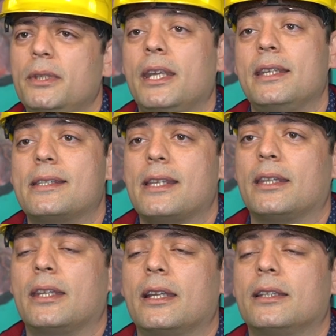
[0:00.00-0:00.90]
Bir de
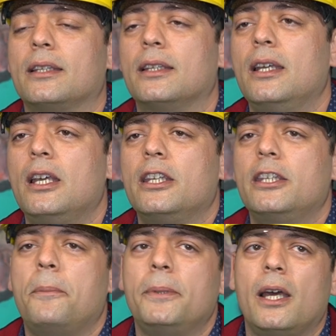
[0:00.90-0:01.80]
insanlardan.
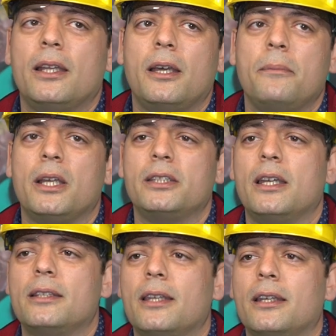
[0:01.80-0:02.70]
Yapılardan
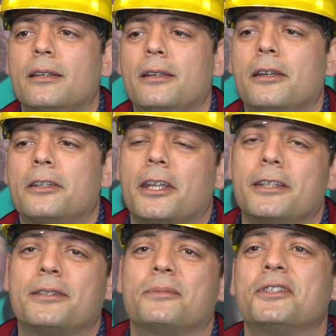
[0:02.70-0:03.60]
başlarsak
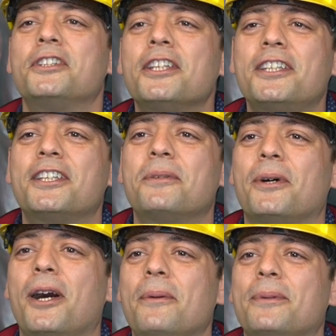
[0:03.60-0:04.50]
reisimizin dediği
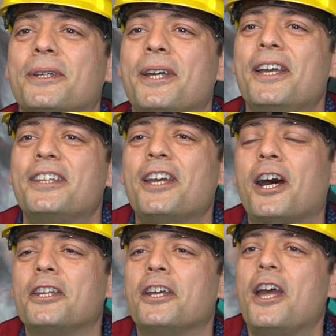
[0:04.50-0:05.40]
gibi abi
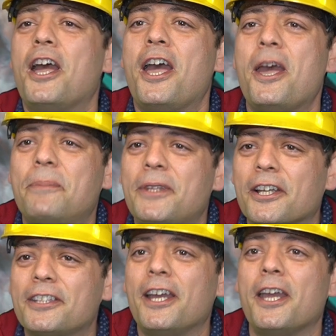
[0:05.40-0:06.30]
yani hep
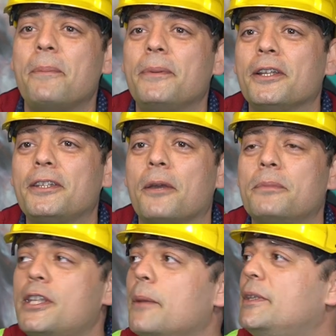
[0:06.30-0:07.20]
yatay hep yatay.
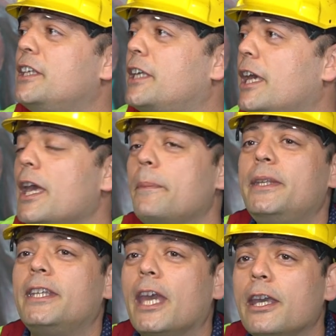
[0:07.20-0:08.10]
Biz hep dikey hep
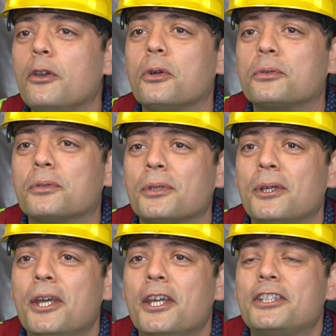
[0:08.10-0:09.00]
dikey gördük.
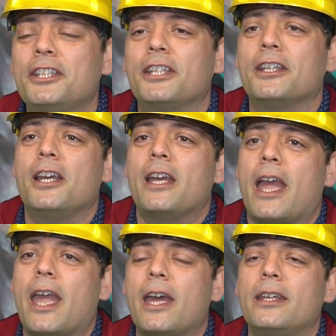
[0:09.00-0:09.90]
Şimdi
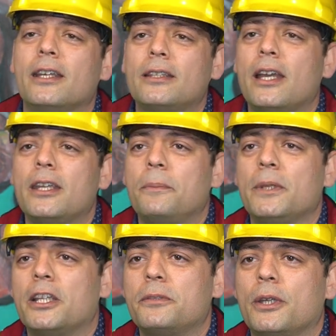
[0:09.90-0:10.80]
eğer yatay
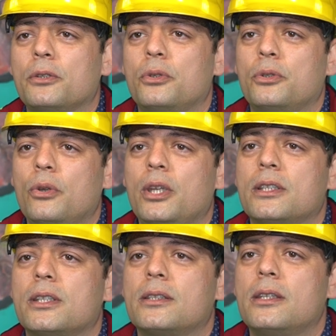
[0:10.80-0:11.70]
yapılaşmaya doğru
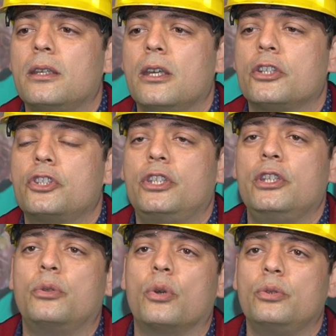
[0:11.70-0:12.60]
yöneleceksek
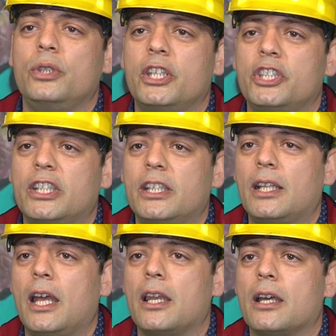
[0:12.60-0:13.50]
ciddi köklü
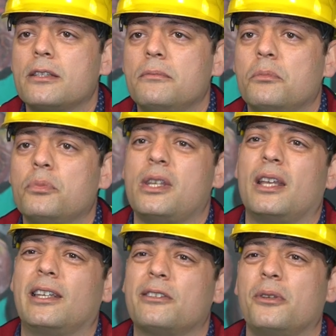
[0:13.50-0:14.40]
değişiklikler lazım. Bu
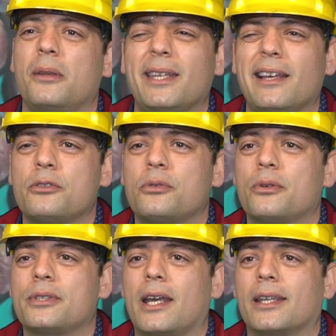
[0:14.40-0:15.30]
saatten sonra biraz
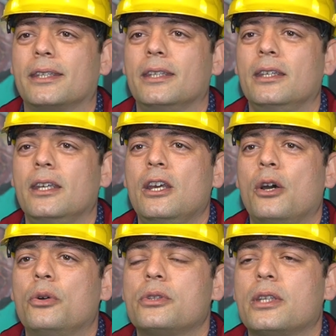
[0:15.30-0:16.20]
zor sanki.
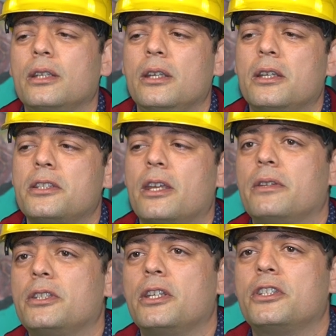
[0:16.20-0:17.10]
O yüzden
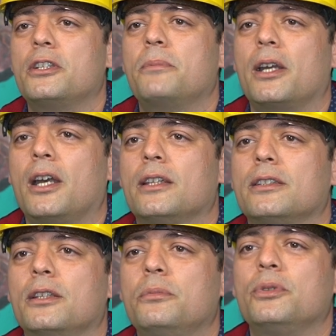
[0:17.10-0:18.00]
Çevre Şehircilik
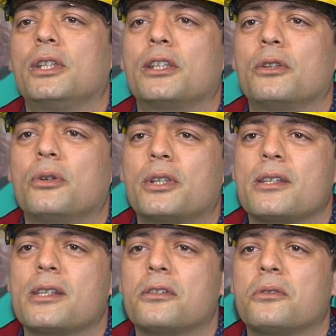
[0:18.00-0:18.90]
Bakanlığı da bununla ilgili
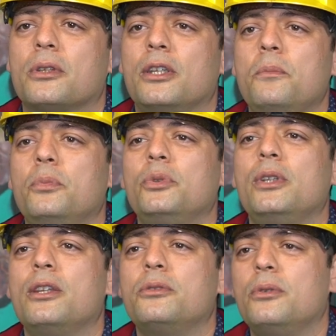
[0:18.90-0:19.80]
organizasyonları
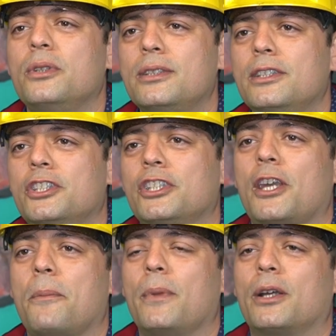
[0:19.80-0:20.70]
bundan sonrası için
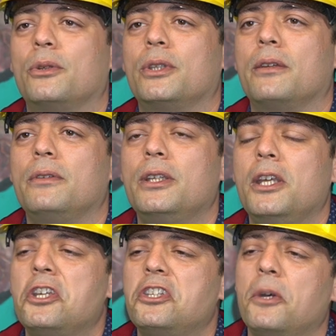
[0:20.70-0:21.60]
yapmakla ödevli.
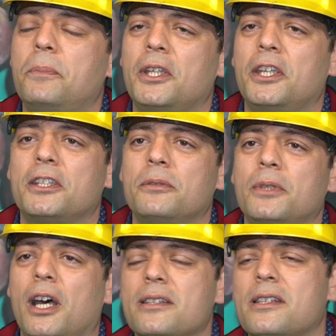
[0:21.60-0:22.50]
Yapı
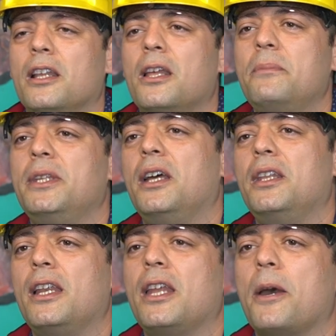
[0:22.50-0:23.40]
denetim daha sağlam
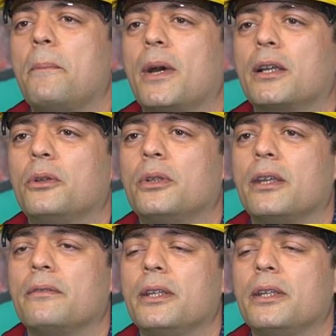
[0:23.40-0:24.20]
binalarla yapmakla ödevli.